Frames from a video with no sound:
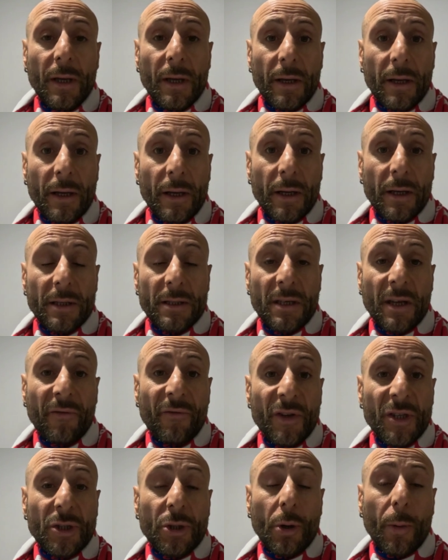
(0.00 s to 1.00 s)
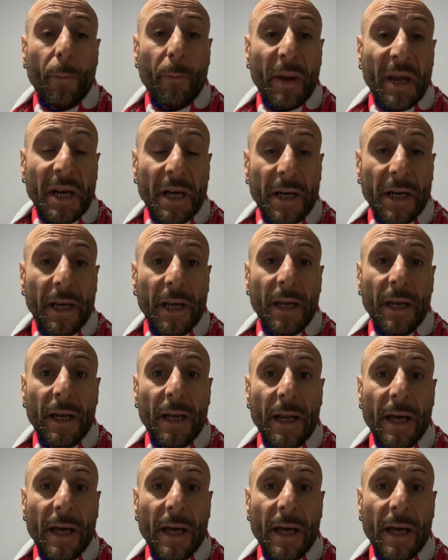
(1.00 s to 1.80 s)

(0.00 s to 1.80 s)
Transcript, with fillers: eh, si è visto perché